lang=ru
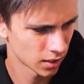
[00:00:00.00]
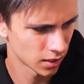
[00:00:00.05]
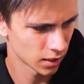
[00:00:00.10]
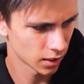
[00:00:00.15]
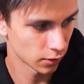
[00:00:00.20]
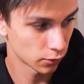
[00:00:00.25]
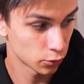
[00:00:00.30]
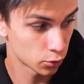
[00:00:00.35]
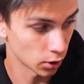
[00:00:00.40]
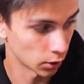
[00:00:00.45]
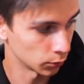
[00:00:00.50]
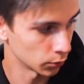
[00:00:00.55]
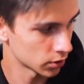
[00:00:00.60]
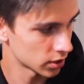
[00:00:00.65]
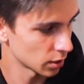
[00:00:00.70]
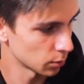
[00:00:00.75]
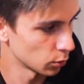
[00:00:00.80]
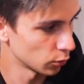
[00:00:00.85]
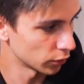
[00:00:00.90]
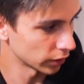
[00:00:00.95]
И все, оно
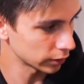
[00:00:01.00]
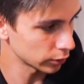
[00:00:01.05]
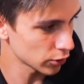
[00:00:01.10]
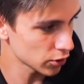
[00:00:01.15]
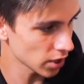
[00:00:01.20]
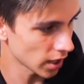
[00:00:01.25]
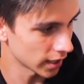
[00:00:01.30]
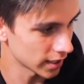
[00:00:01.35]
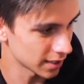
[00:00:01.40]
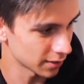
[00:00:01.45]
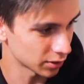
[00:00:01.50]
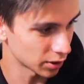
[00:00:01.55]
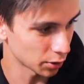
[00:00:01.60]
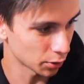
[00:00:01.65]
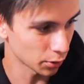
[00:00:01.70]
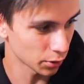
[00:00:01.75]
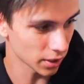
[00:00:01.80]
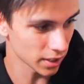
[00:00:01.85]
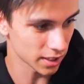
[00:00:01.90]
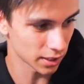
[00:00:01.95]
само выключается.
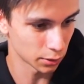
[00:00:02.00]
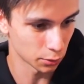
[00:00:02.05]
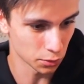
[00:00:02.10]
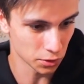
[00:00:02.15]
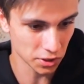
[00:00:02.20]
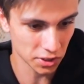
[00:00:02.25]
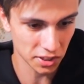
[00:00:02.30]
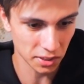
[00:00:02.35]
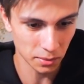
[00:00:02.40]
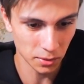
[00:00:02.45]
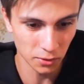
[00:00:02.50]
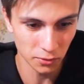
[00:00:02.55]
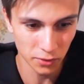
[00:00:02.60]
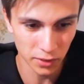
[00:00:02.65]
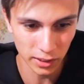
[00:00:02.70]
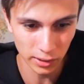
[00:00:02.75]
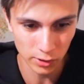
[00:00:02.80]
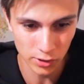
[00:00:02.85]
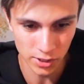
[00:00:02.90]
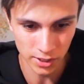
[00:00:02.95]
Второй раз оно уже само
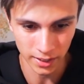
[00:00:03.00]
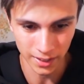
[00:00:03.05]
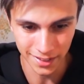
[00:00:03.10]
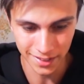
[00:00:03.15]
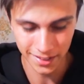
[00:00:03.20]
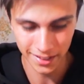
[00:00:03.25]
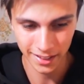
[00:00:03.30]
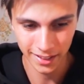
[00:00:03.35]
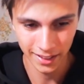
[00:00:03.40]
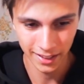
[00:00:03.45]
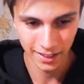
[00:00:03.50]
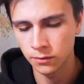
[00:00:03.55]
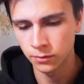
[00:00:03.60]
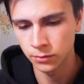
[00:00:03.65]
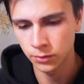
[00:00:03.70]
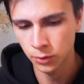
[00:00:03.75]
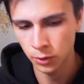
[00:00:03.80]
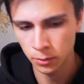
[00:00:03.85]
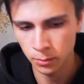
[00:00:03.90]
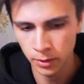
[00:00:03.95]
выключилось. В
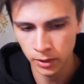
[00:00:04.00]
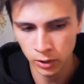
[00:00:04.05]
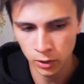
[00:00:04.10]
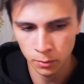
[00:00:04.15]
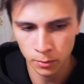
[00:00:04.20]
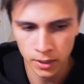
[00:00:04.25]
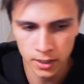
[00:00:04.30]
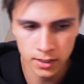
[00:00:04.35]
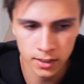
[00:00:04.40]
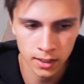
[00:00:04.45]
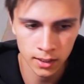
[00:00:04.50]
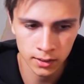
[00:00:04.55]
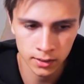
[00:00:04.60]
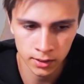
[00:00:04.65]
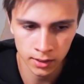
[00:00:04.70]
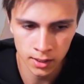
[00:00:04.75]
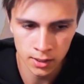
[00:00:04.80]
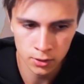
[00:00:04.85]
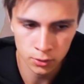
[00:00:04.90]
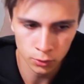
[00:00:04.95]
той белой маске это и
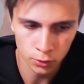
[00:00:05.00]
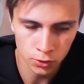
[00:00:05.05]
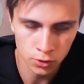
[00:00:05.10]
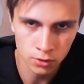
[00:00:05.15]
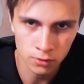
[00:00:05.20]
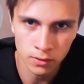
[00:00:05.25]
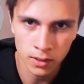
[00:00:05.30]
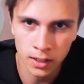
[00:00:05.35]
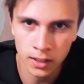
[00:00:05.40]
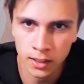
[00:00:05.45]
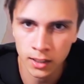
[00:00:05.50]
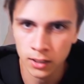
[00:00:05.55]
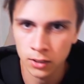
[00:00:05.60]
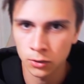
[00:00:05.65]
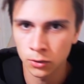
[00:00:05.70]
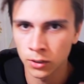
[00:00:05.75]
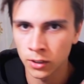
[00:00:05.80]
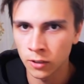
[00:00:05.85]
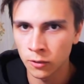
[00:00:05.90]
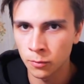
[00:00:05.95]
есть тот чувак,
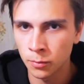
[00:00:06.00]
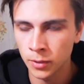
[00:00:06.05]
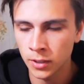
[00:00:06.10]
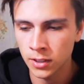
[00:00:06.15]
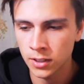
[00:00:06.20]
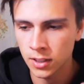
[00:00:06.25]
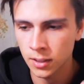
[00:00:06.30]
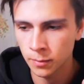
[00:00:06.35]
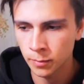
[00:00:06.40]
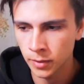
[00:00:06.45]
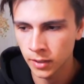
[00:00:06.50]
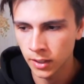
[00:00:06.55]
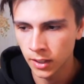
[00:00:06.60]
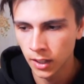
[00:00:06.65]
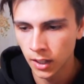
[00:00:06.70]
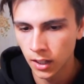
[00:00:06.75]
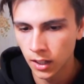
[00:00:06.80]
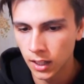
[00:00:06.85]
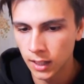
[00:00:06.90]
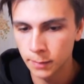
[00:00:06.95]
который, в принципе,
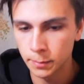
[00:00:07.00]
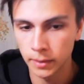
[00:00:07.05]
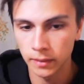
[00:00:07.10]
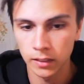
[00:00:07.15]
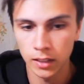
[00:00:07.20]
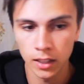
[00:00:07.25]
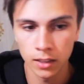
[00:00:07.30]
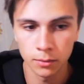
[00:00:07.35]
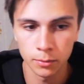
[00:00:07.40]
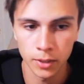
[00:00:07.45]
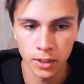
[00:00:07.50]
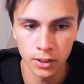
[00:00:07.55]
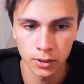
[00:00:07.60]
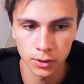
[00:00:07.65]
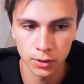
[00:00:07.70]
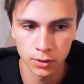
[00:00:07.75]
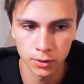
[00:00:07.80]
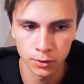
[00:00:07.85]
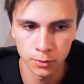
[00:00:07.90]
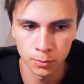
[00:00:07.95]
отправлял мне
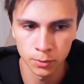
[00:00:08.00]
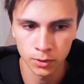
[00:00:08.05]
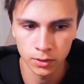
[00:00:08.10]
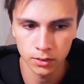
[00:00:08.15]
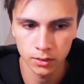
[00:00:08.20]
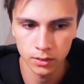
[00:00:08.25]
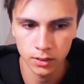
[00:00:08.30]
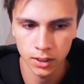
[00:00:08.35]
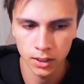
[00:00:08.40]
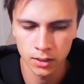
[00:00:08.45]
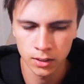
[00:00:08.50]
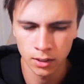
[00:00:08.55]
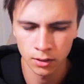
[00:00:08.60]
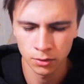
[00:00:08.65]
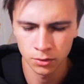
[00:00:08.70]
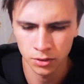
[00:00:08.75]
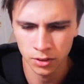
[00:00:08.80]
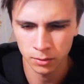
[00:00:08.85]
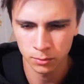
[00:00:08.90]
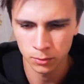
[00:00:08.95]
этот ноутбук. Хотя
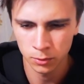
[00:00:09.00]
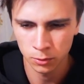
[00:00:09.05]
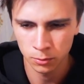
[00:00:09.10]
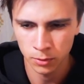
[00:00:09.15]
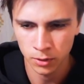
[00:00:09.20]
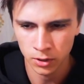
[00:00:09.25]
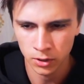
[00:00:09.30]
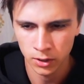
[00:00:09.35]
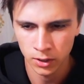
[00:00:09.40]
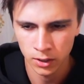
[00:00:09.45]
он там умер.